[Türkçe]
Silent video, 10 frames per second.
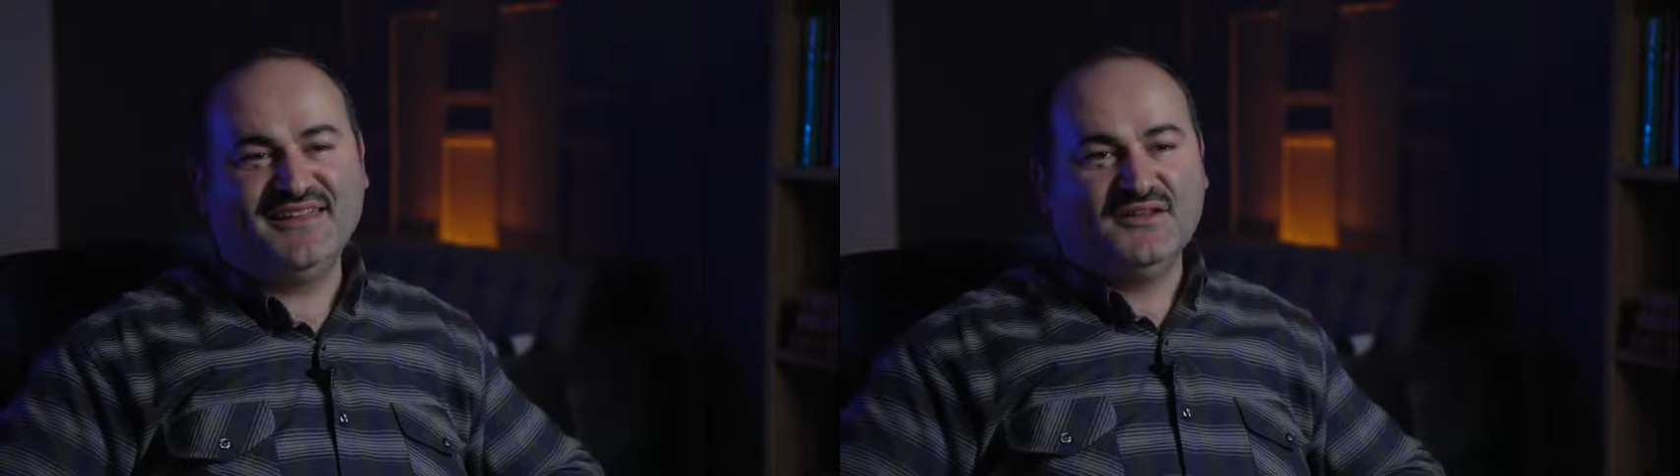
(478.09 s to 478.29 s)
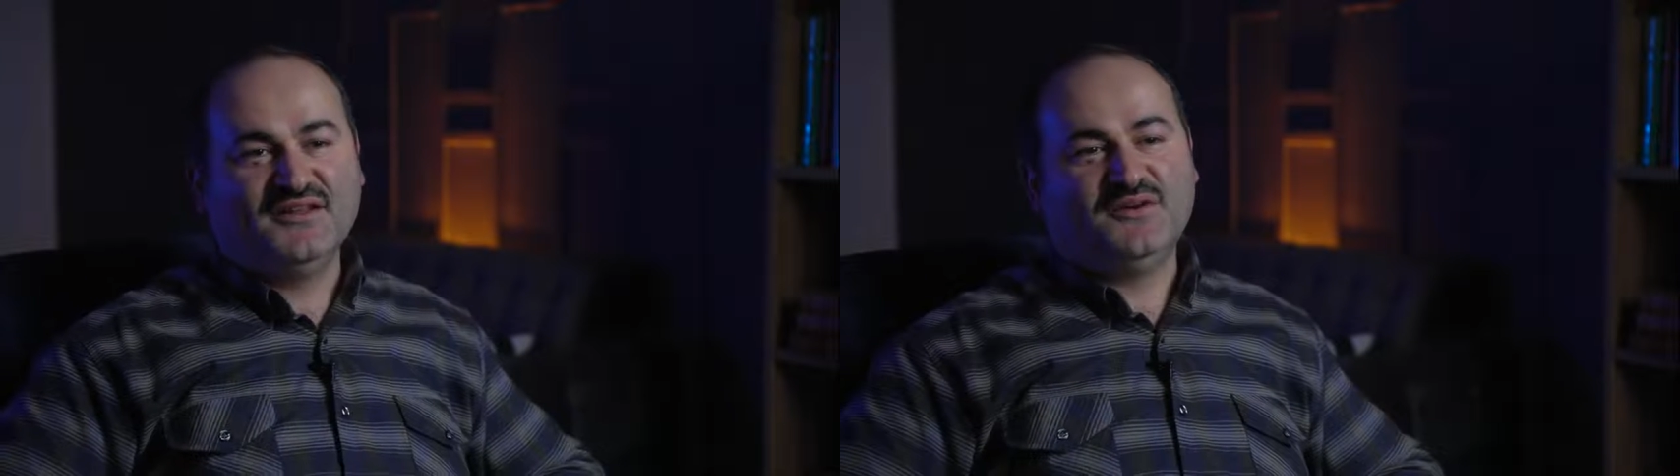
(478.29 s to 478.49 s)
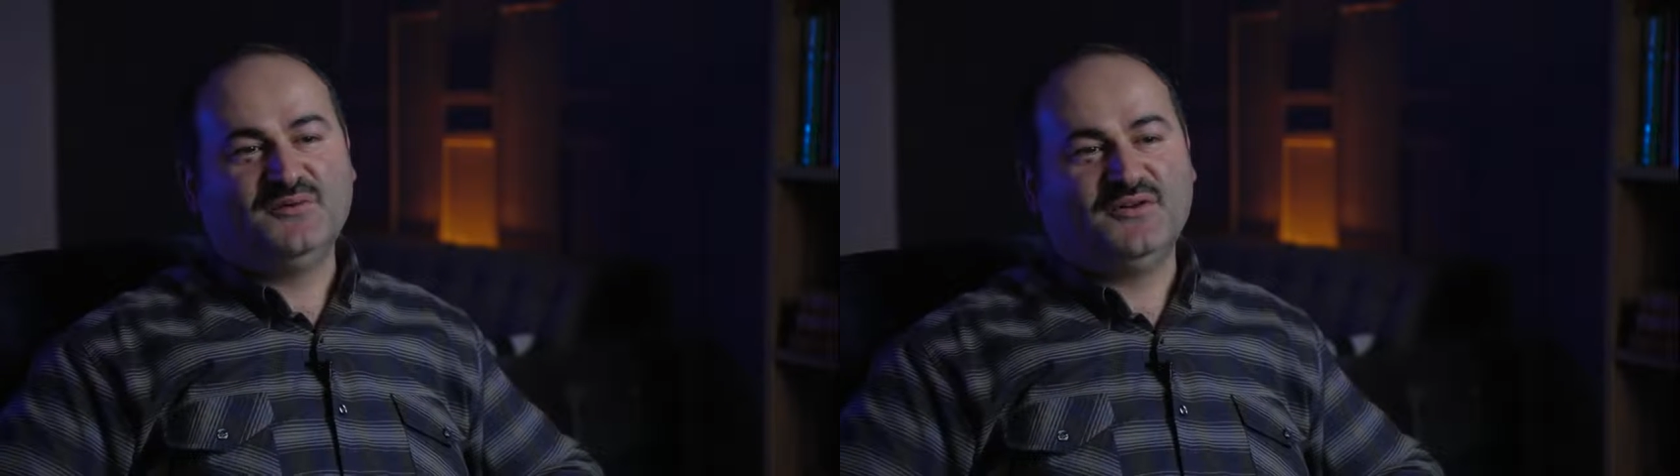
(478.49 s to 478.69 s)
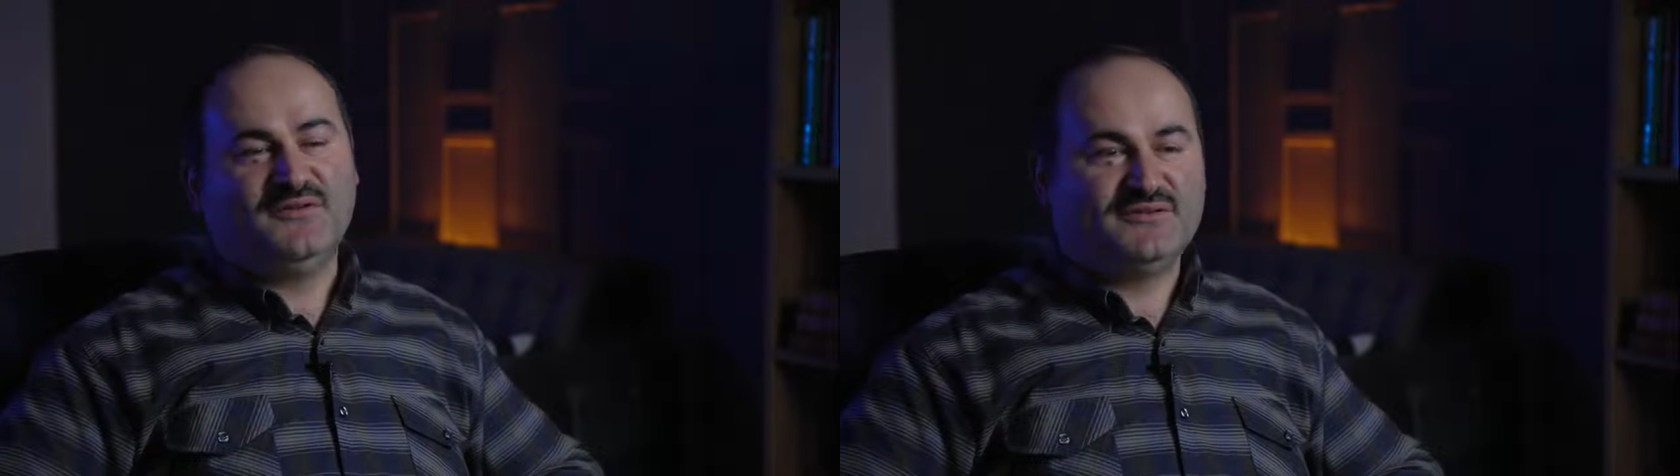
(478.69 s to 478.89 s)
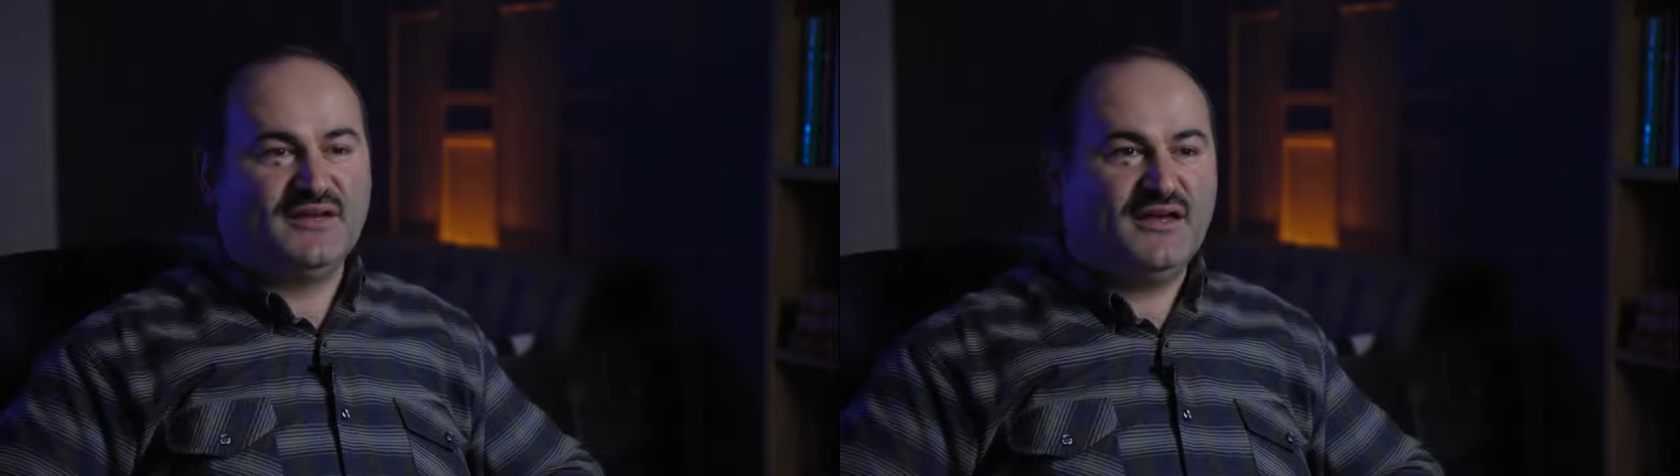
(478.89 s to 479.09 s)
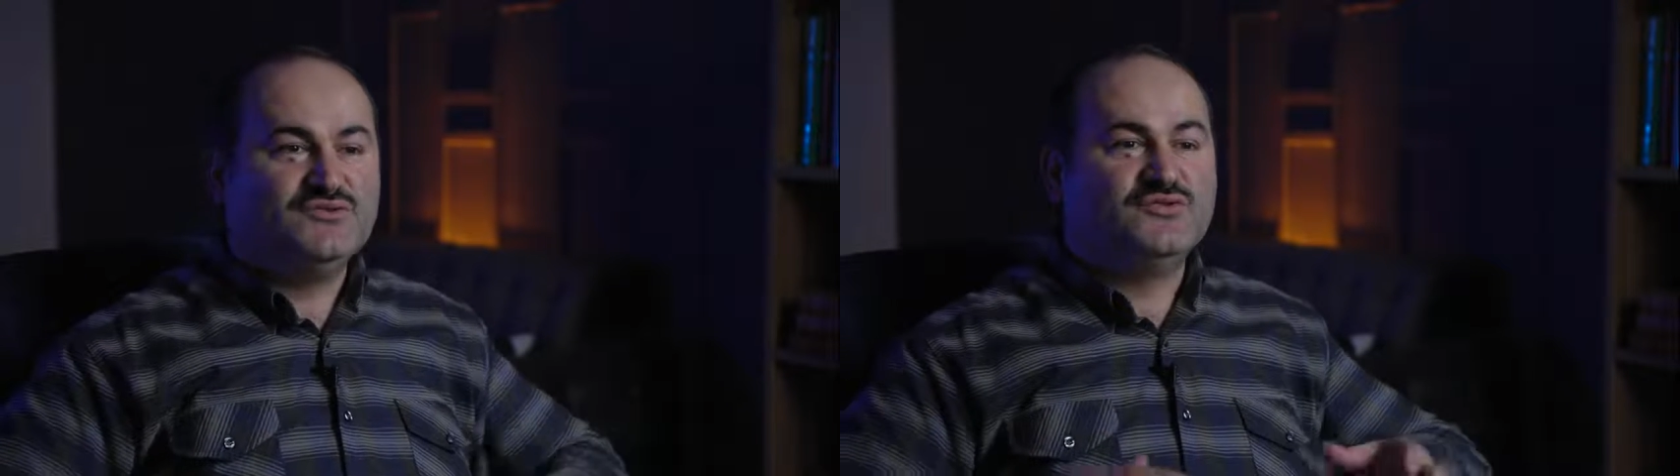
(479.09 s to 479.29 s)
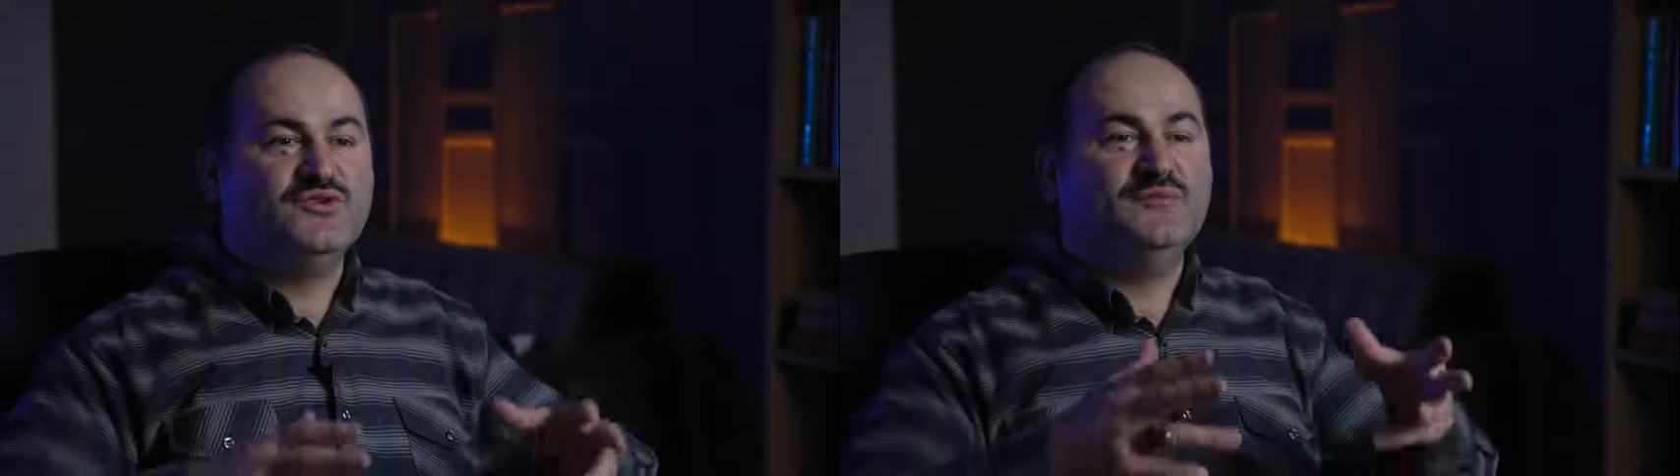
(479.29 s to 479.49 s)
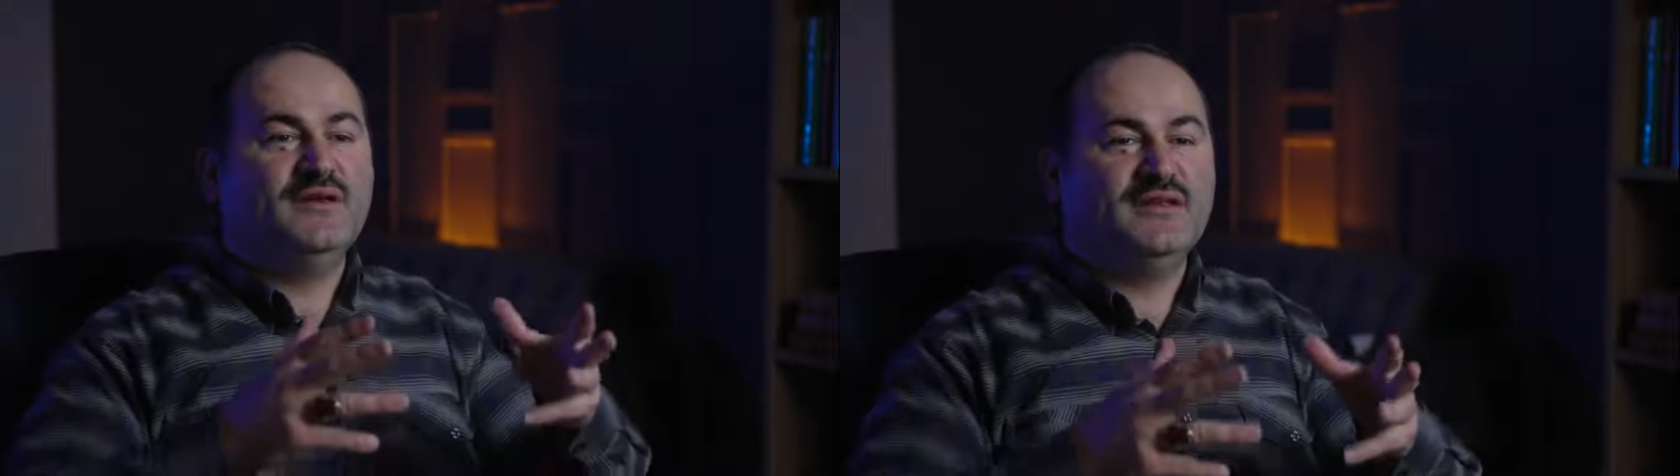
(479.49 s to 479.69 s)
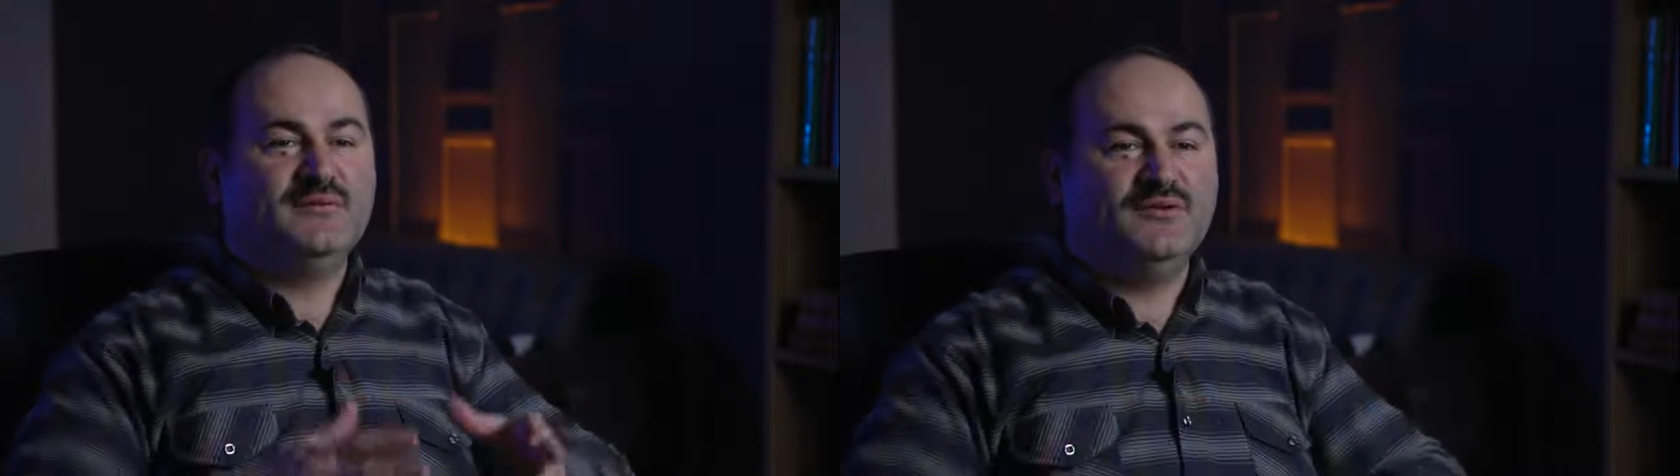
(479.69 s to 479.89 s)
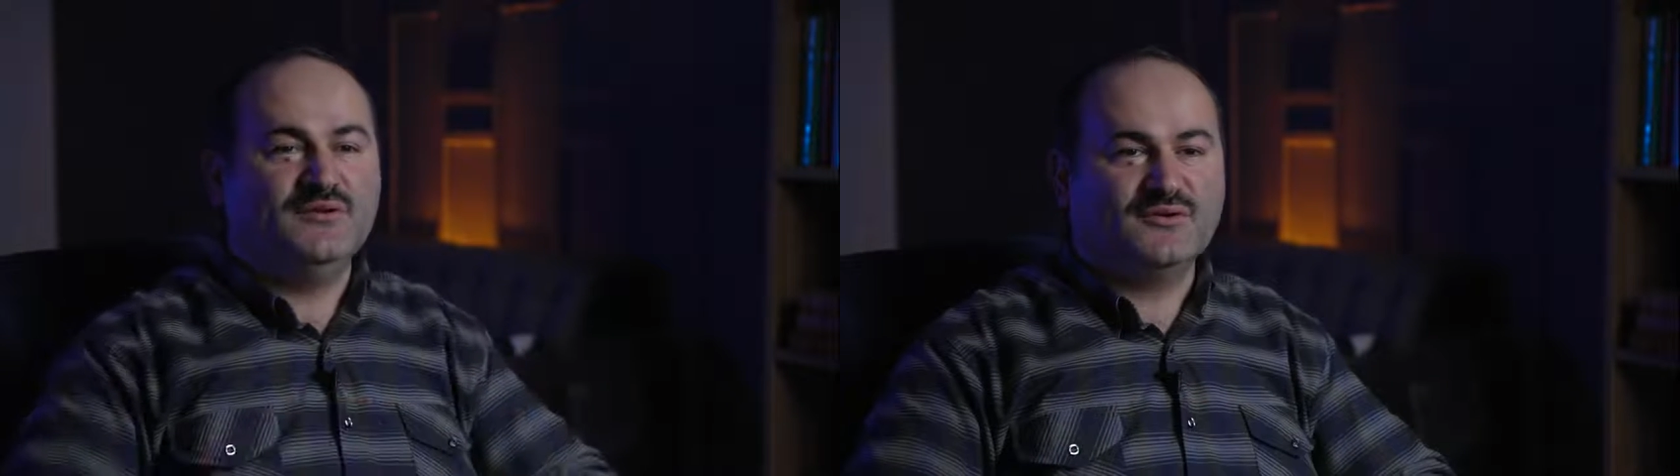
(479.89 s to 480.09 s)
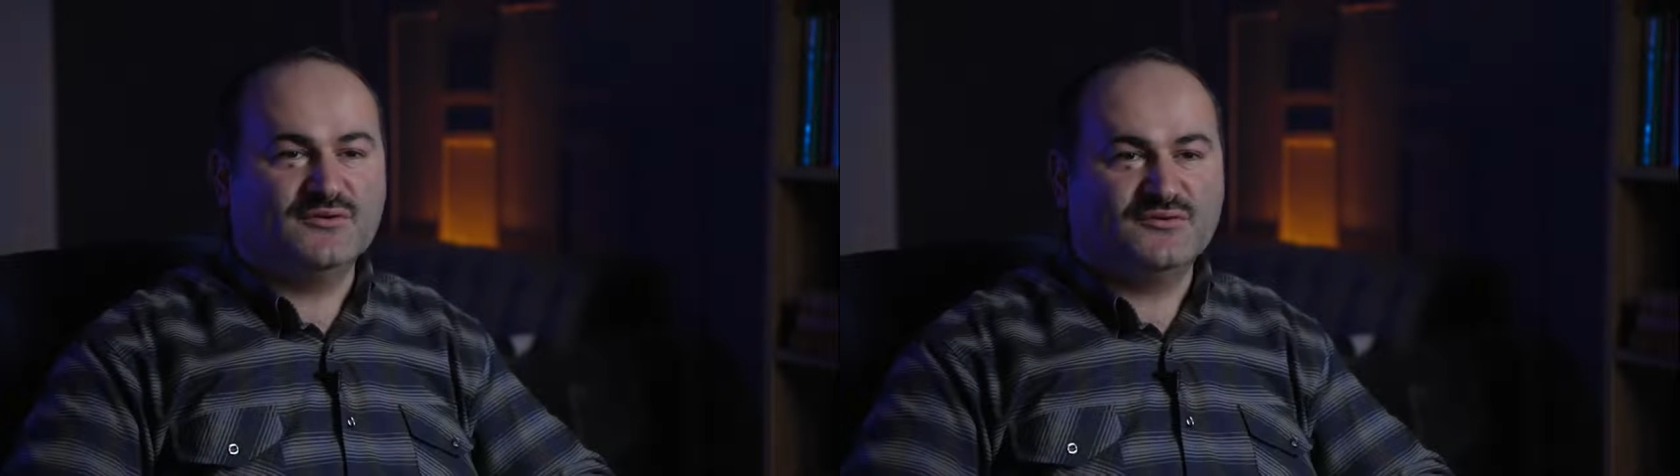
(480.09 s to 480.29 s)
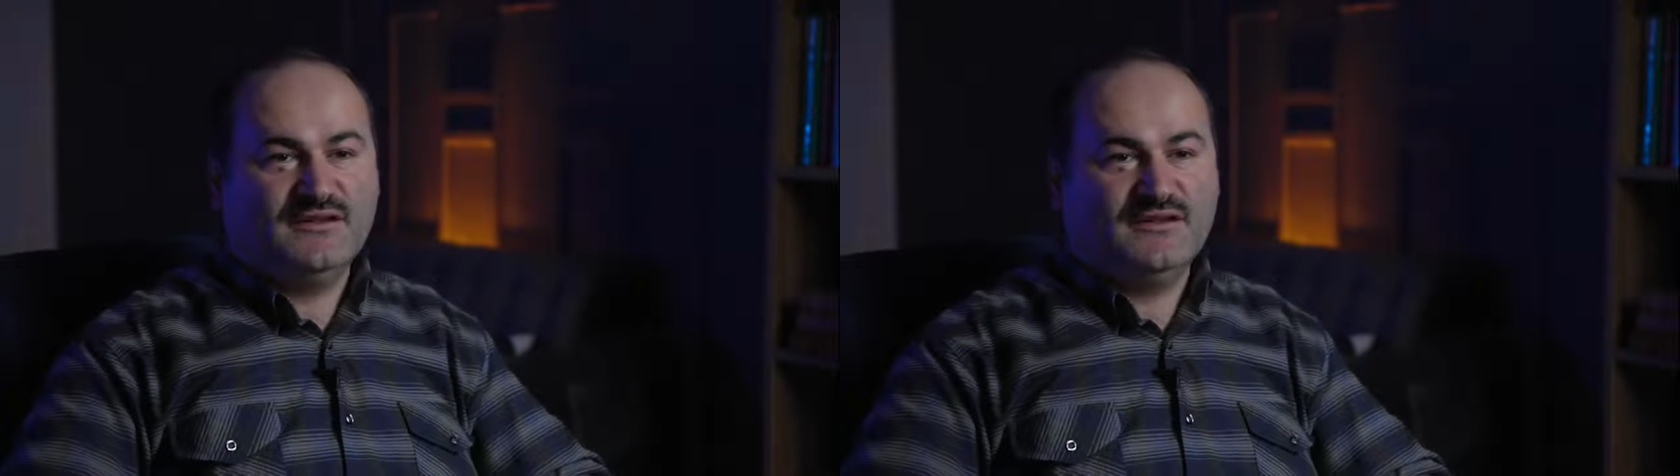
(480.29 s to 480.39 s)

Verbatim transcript: Allah muhafaza zulmedebiliyoruz.